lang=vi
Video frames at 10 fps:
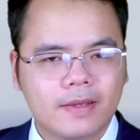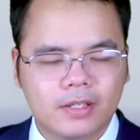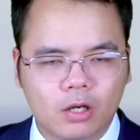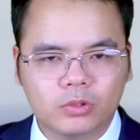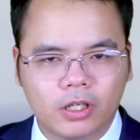
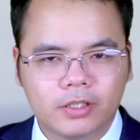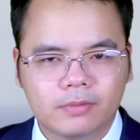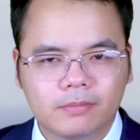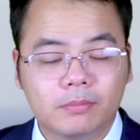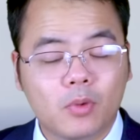Đồng thời,
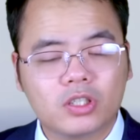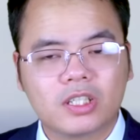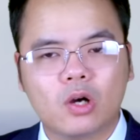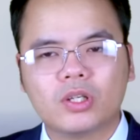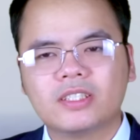
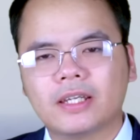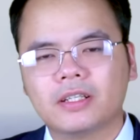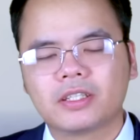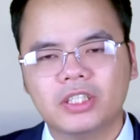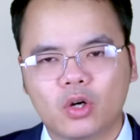Moscow đã giành
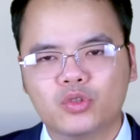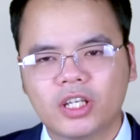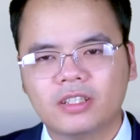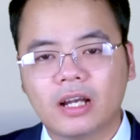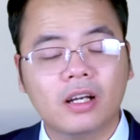được nhiều
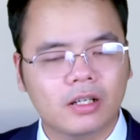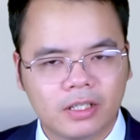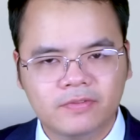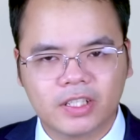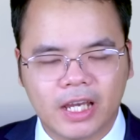chiến thắng ở
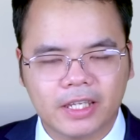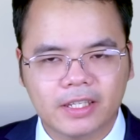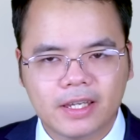lĩnh vực này.